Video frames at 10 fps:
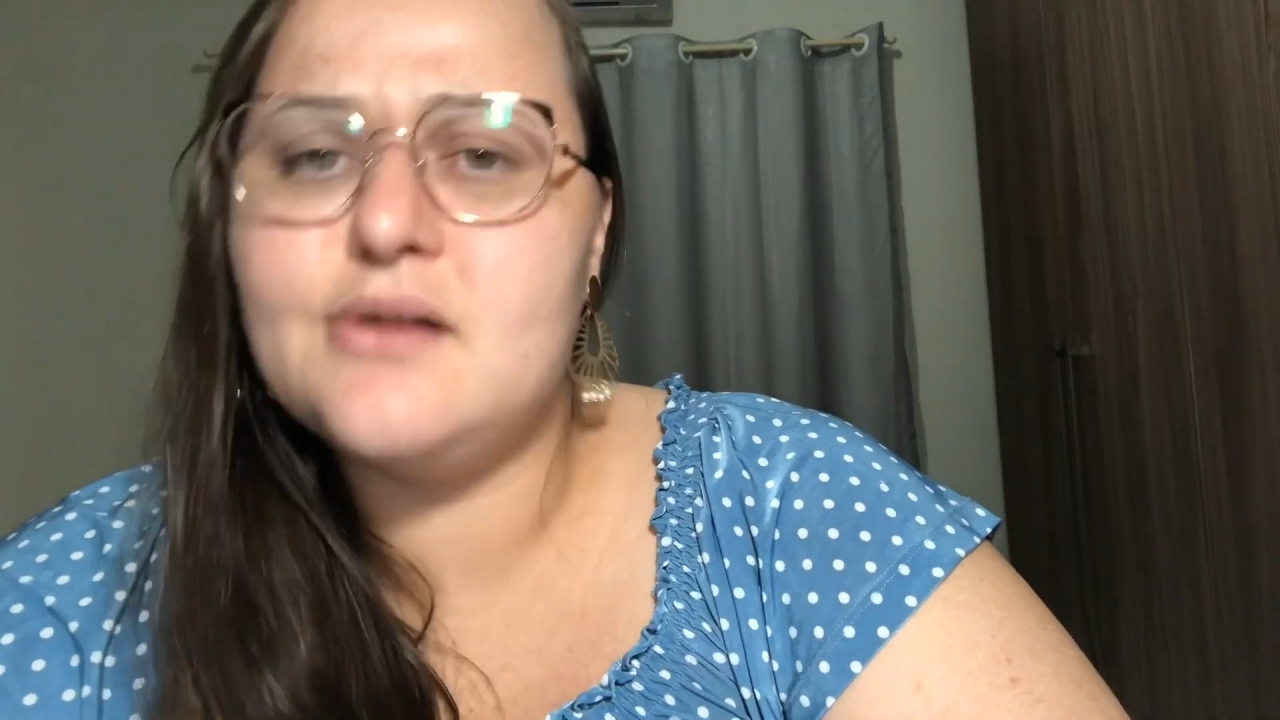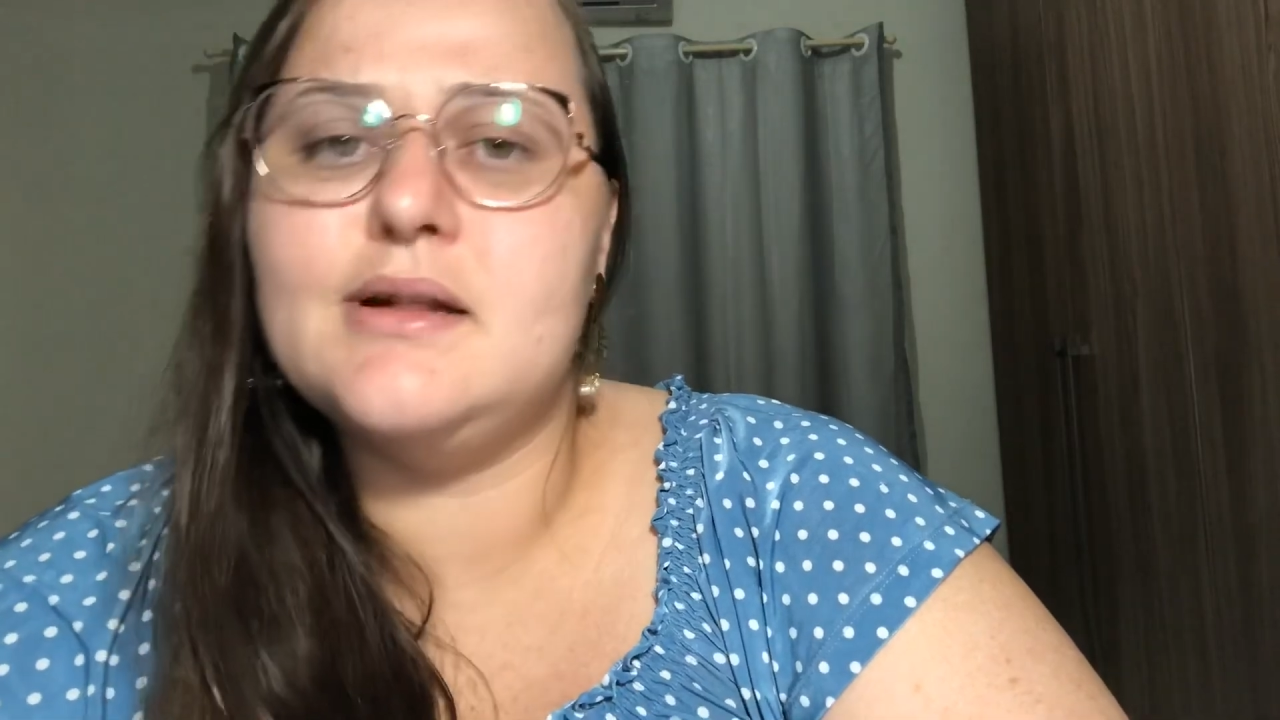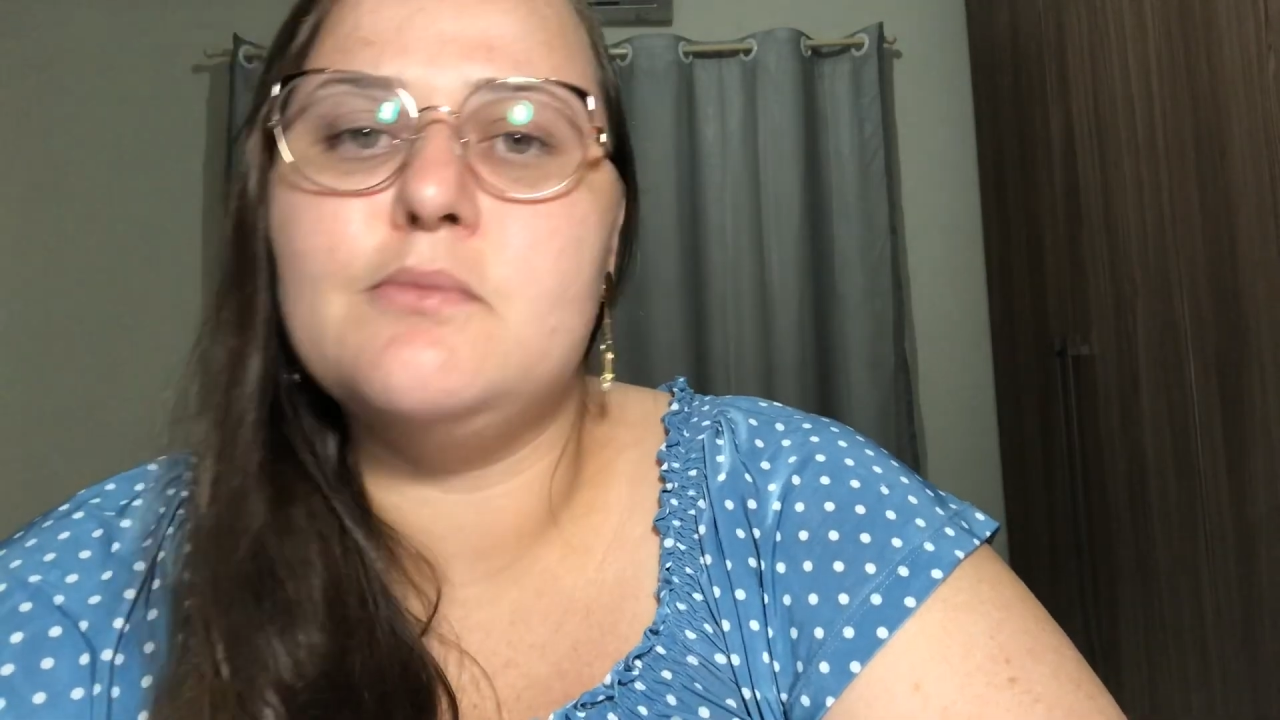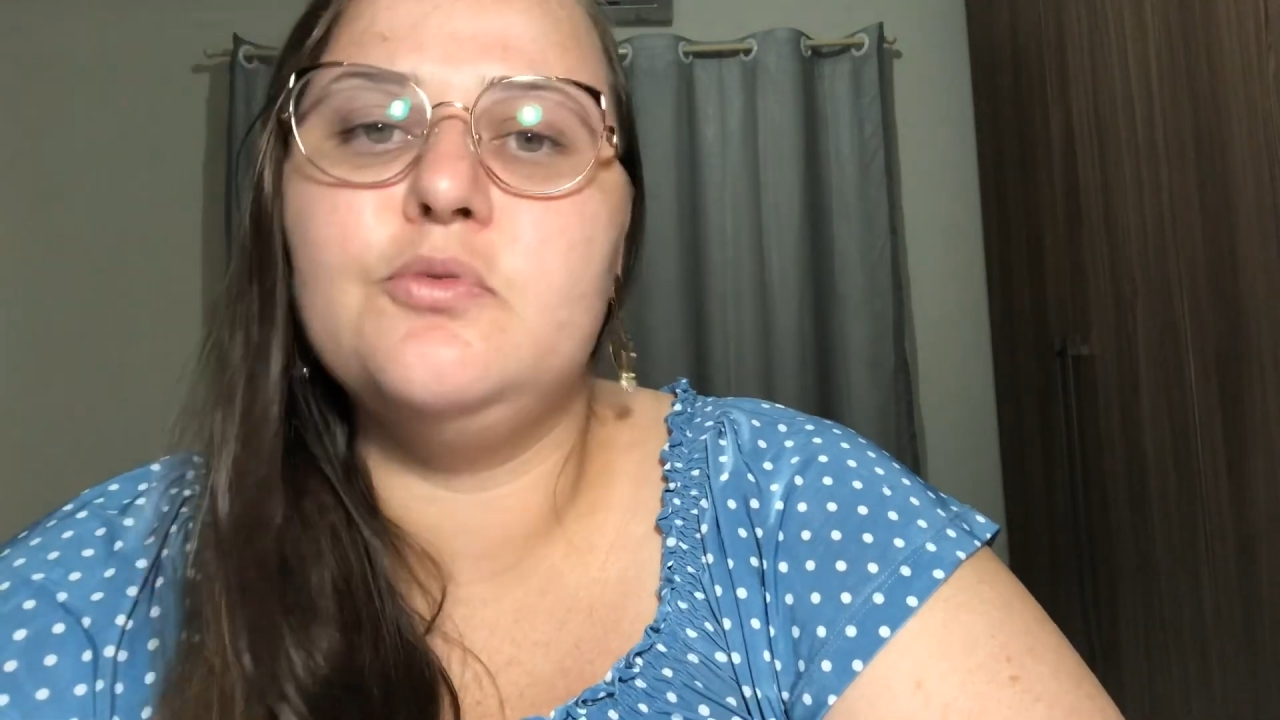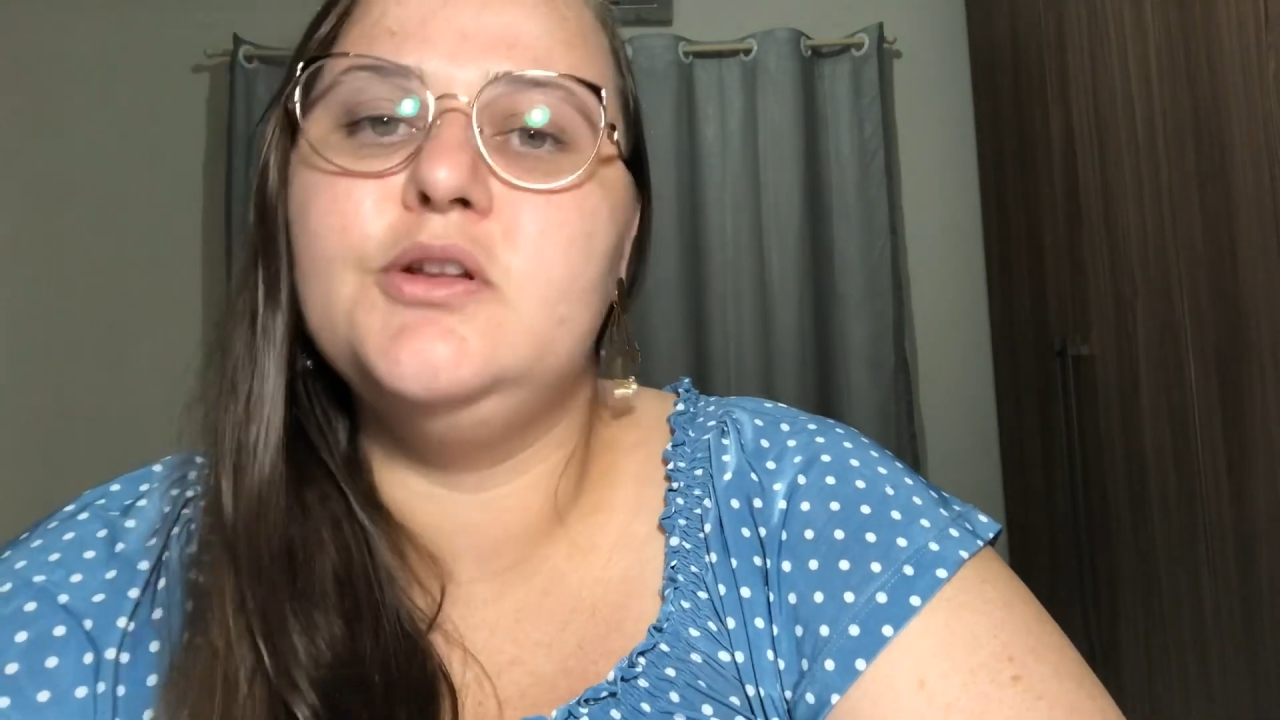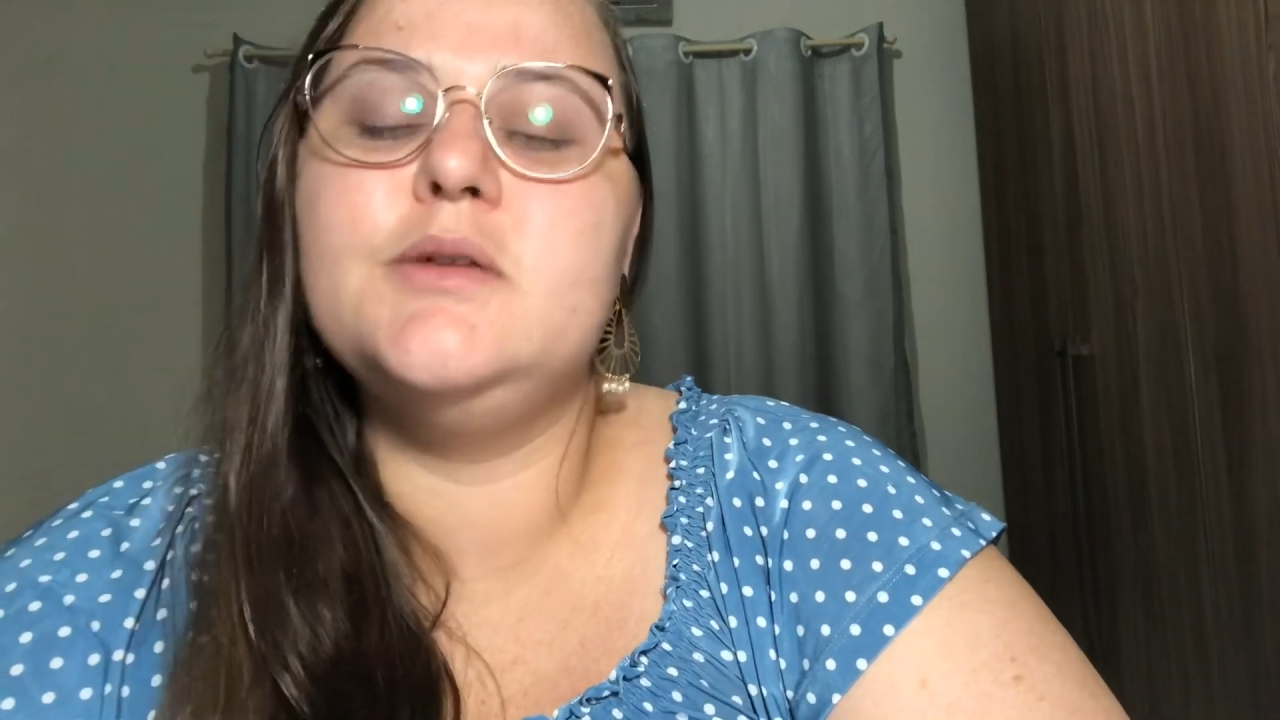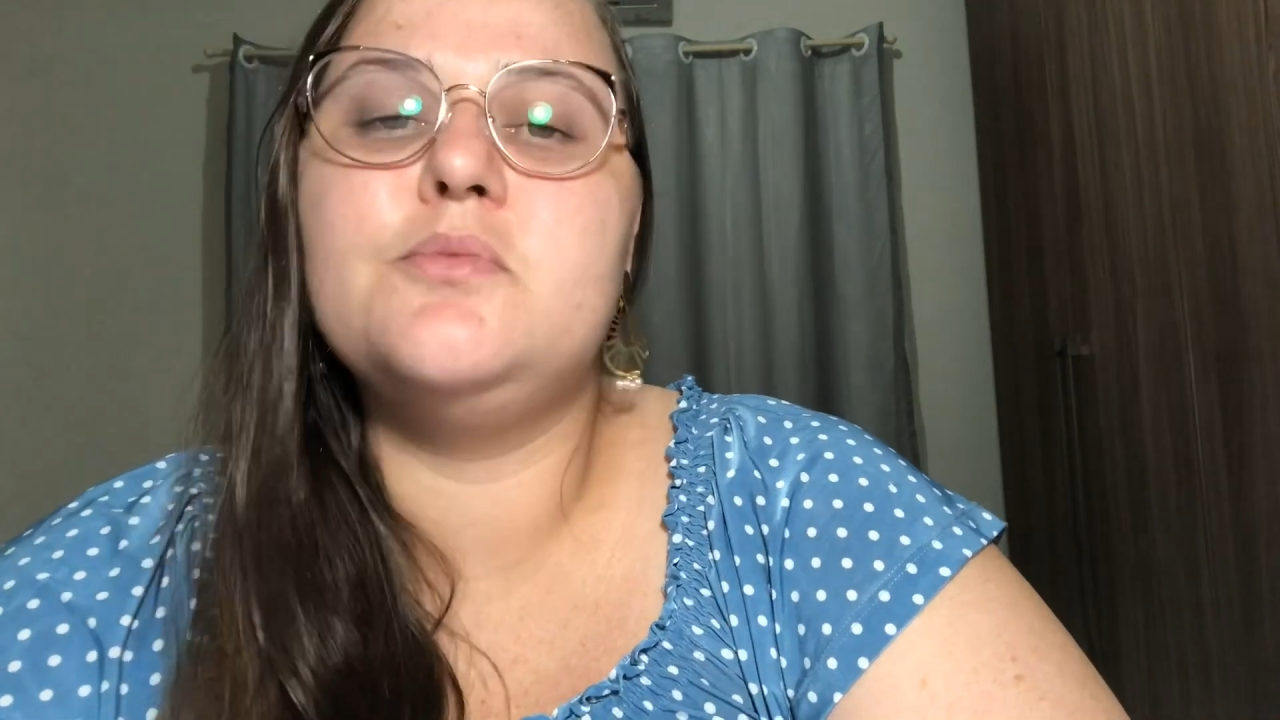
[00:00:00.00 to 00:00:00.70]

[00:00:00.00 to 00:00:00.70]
ela é muito